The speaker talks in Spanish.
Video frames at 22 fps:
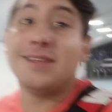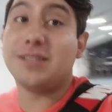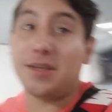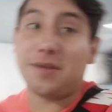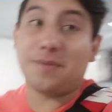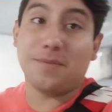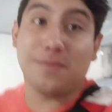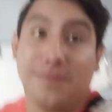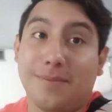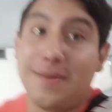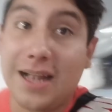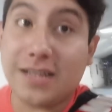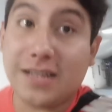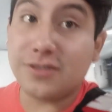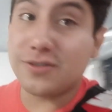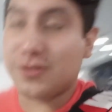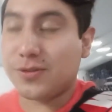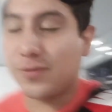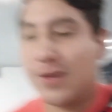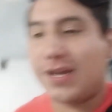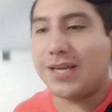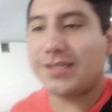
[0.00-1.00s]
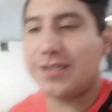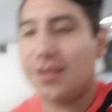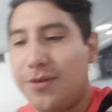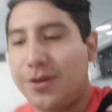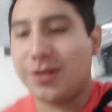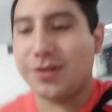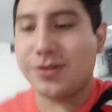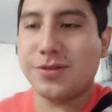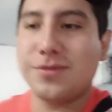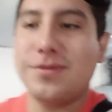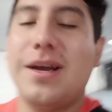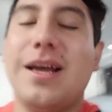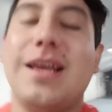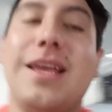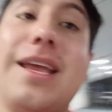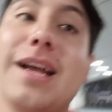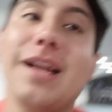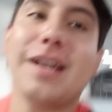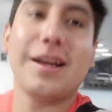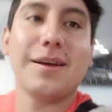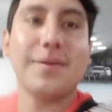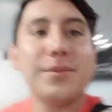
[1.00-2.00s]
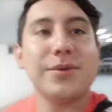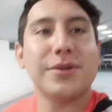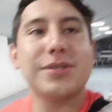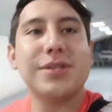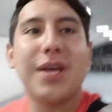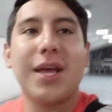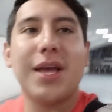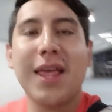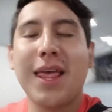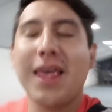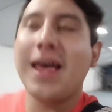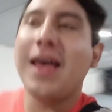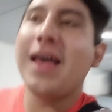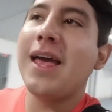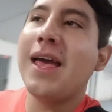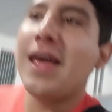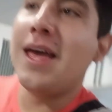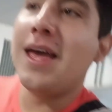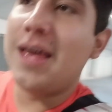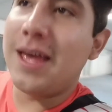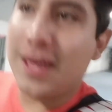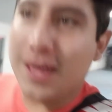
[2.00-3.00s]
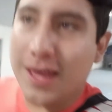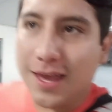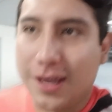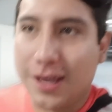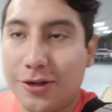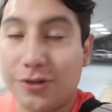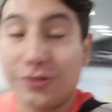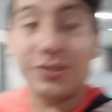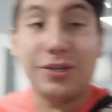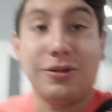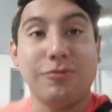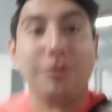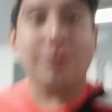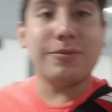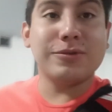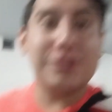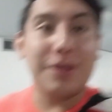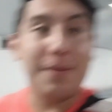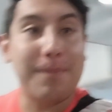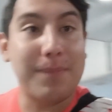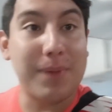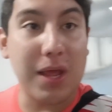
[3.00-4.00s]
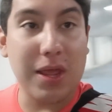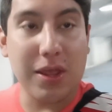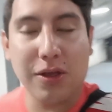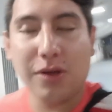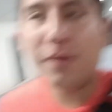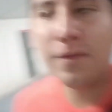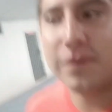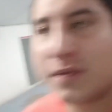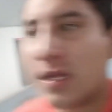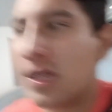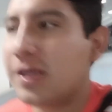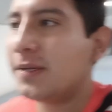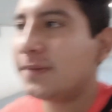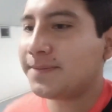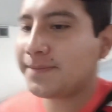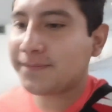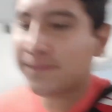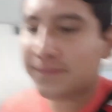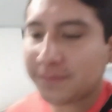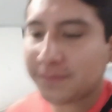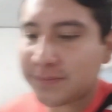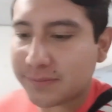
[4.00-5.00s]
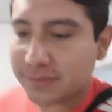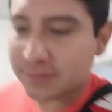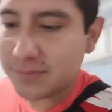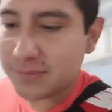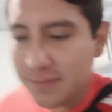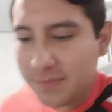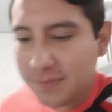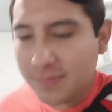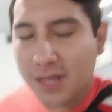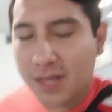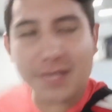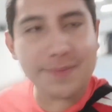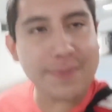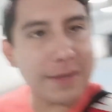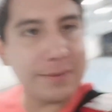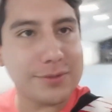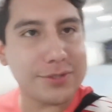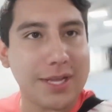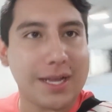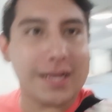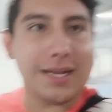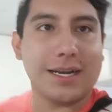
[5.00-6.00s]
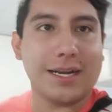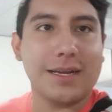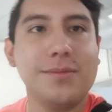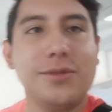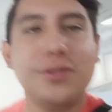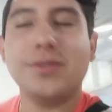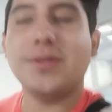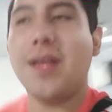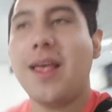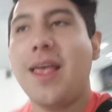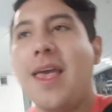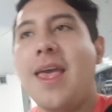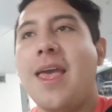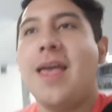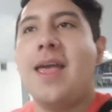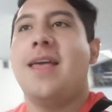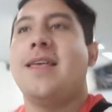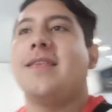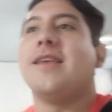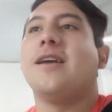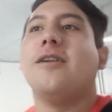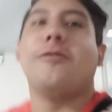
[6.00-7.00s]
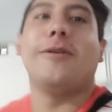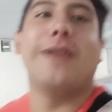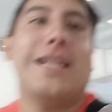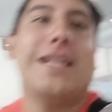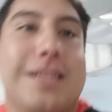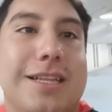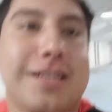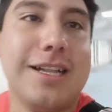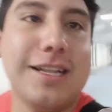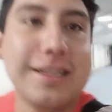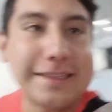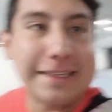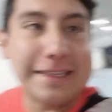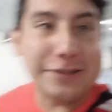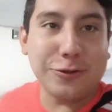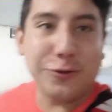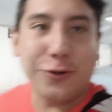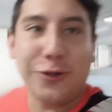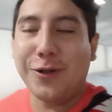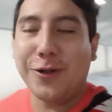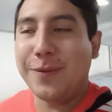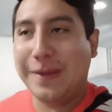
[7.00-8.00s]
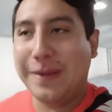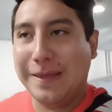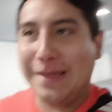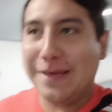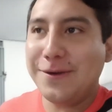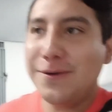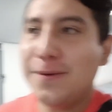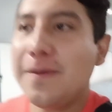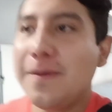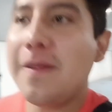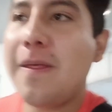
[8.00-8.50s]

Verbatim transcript: mal nos va, si bien nos va y ganamos. Eh, continuamos en playoffs. Esperemos que ganemos. Ya lo verán en el título del video.